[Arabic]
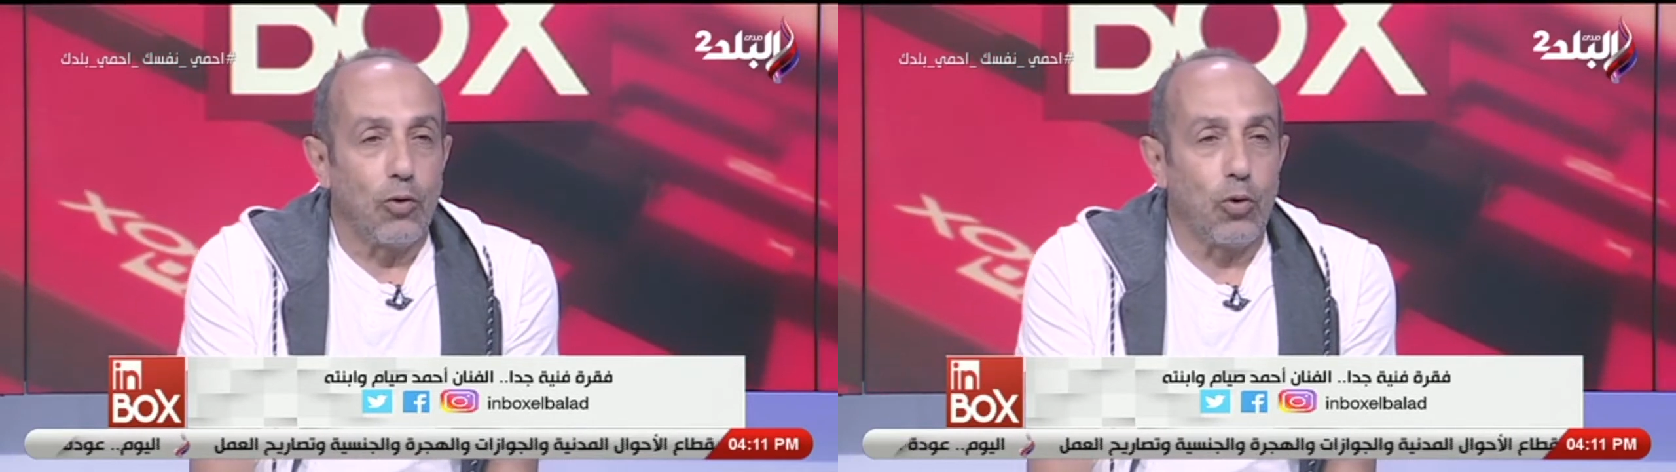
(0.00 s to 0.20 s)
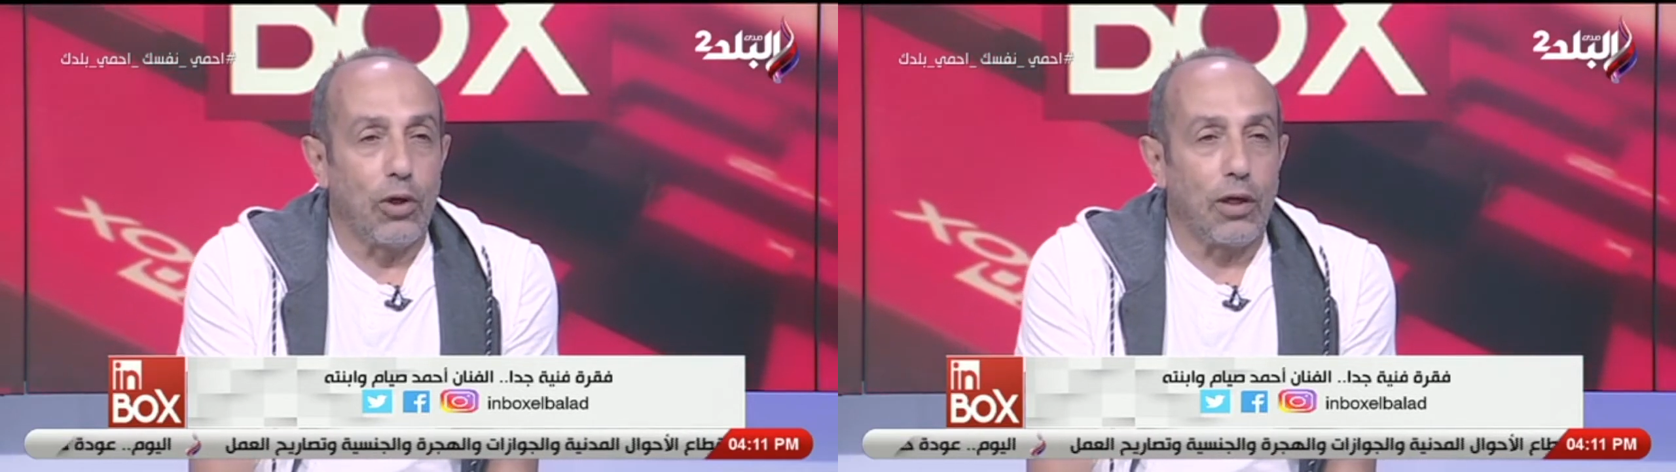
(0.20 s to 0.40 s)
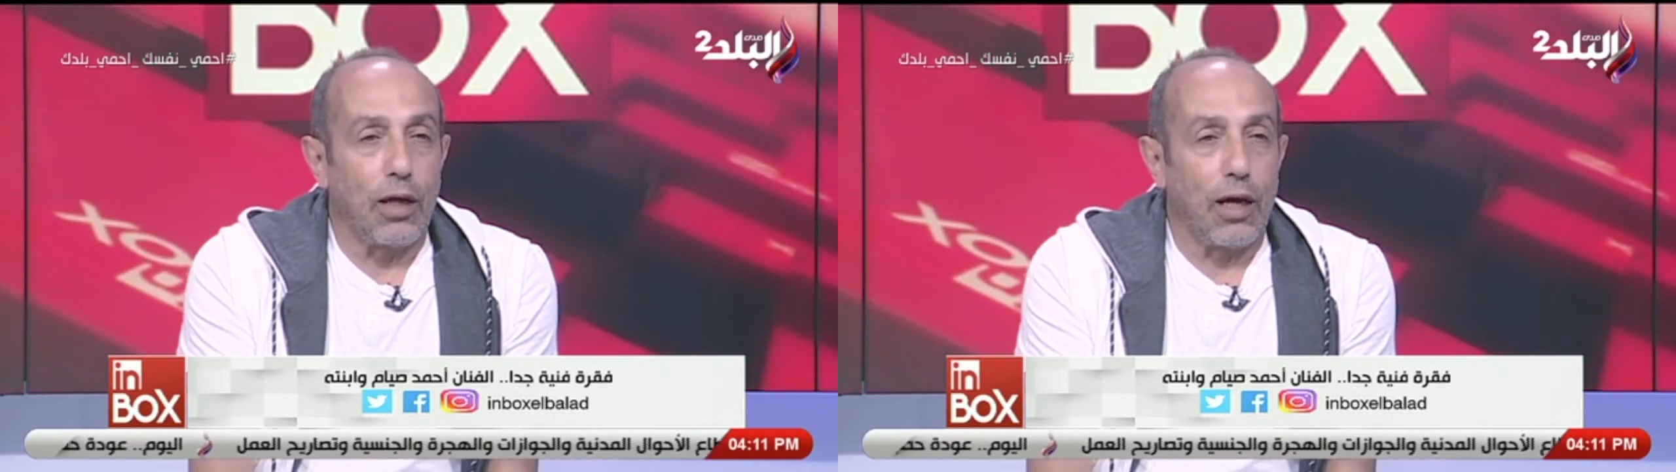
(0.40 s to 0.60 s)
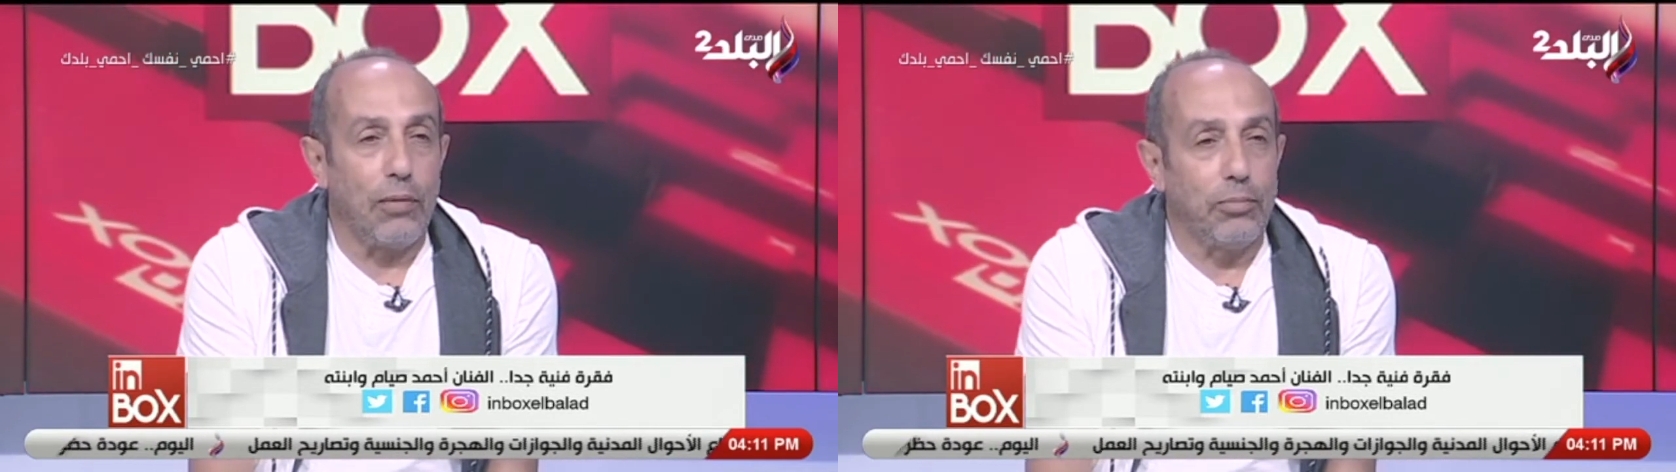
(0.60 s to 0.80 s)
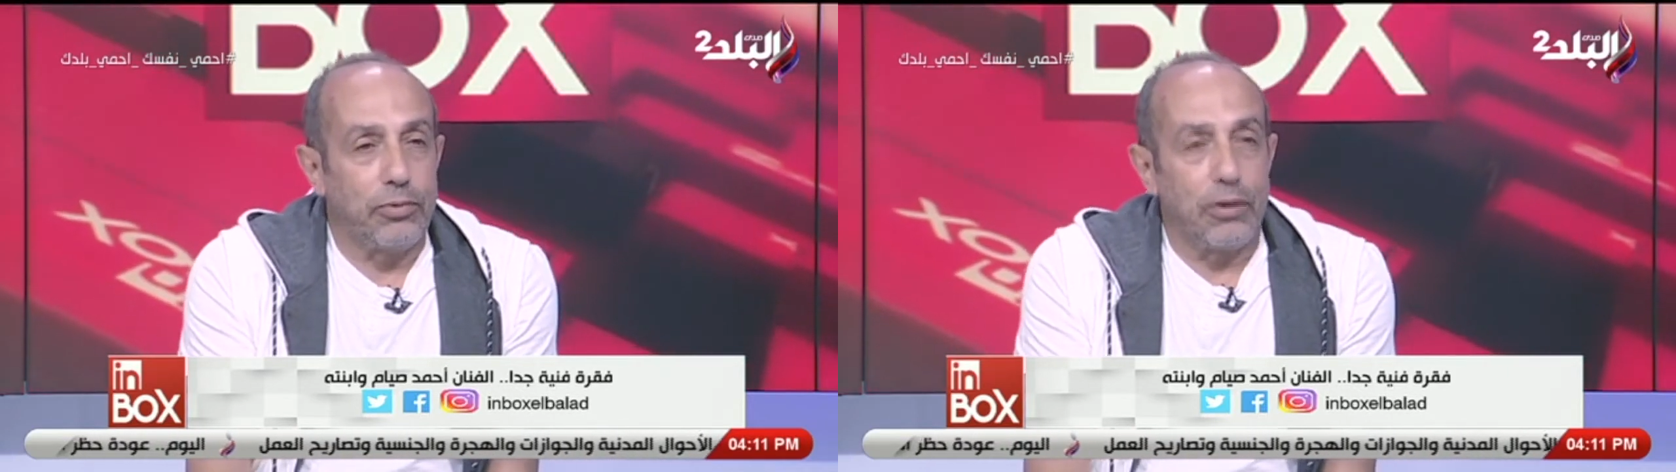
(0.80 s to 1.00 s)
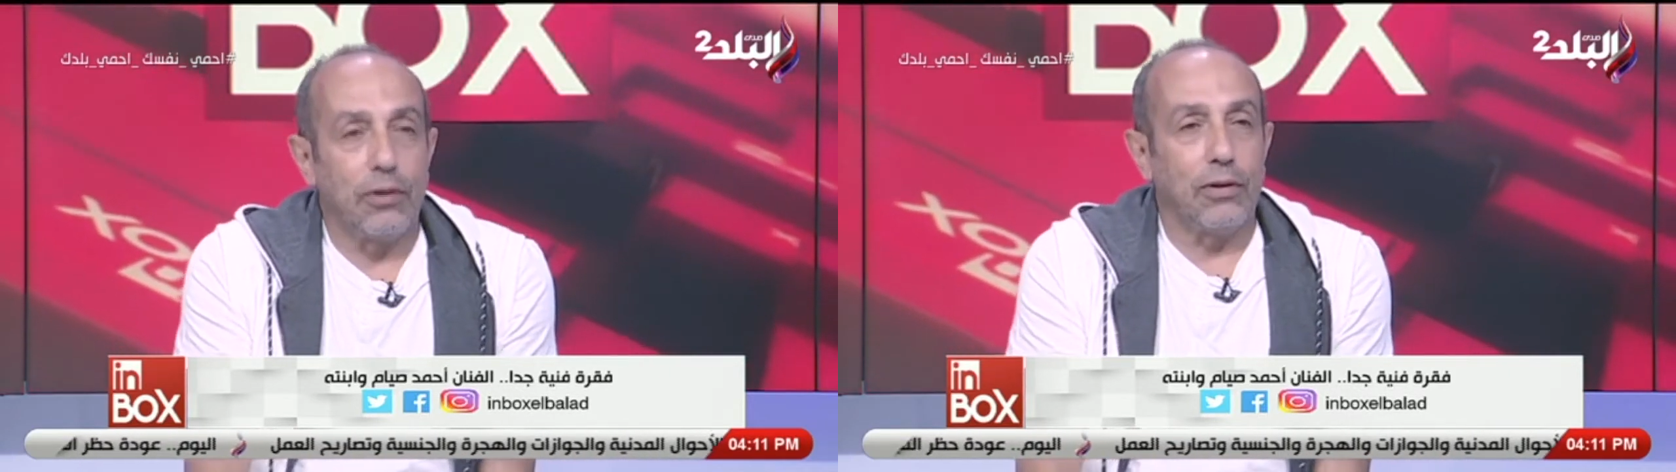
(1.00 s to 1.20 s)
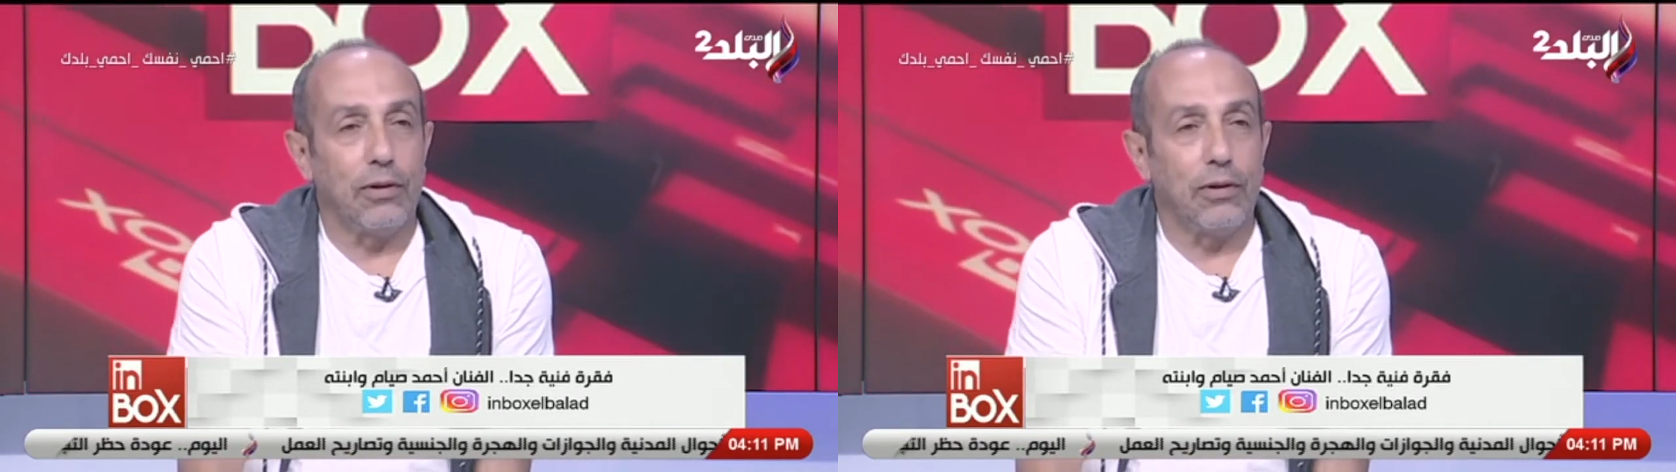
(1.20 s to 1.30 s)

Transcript: ولا حابب ت...